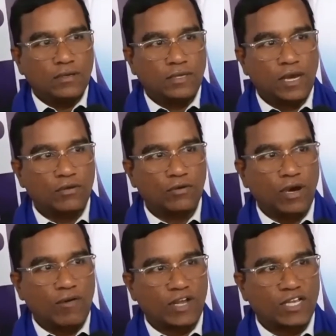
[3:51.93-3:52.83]
నాకు
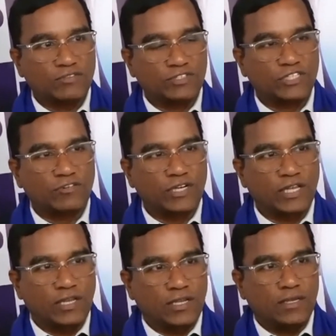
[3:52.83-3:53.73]
అవకాశం ఇచ్చినటువంటి
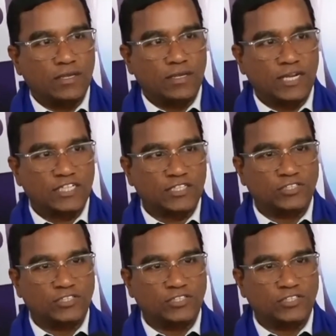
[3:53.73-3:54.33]
రాష్ట్ర